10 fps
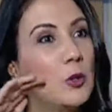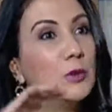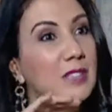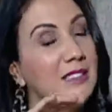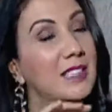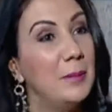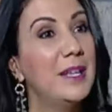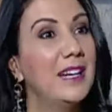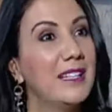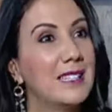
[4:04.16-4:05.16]
كيكون ضغط
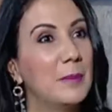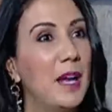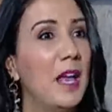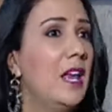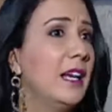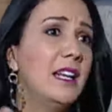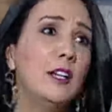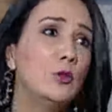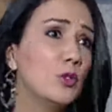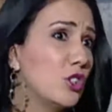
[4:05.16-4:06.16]
كبير على الصبع كاين
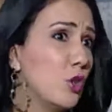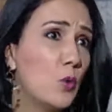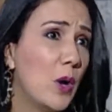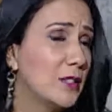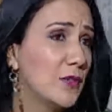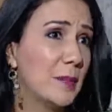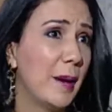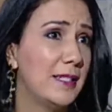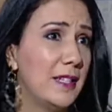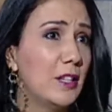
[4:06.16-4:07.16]
اللي عنده تشوهات في
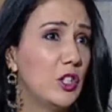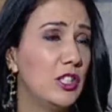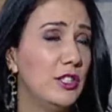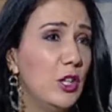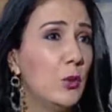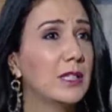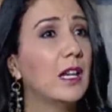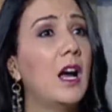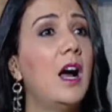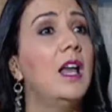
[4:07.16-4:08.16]
الصبع ديال الرجلين ديالو
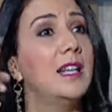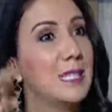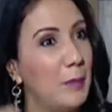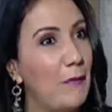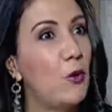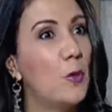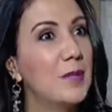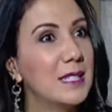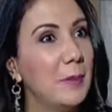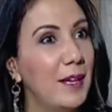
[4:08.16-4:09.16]
كتلقى صبع فوق
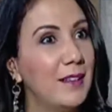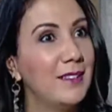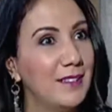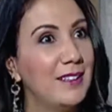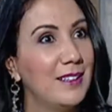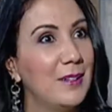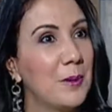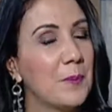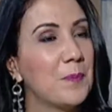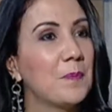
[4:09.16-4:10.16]
من صبع ما
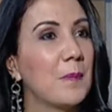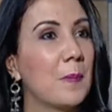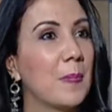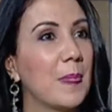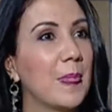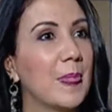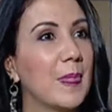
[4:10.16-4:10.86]
كاينش عامل عائلي لان